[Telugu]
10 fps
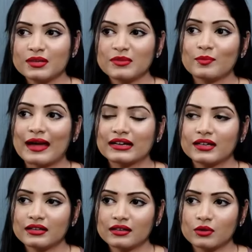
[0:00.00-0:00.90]
కొద్దీ మీకు
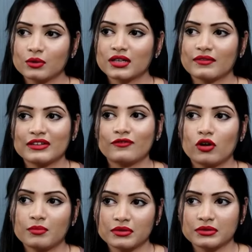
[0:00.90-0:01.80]
బ్యాక్టీరియల్ గ్రోత్ అవన్నీ
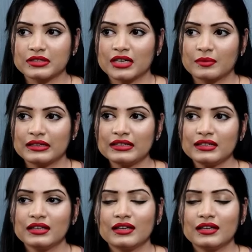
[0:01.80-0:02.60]
ఫామ్ అవుతుంది కాబట్టి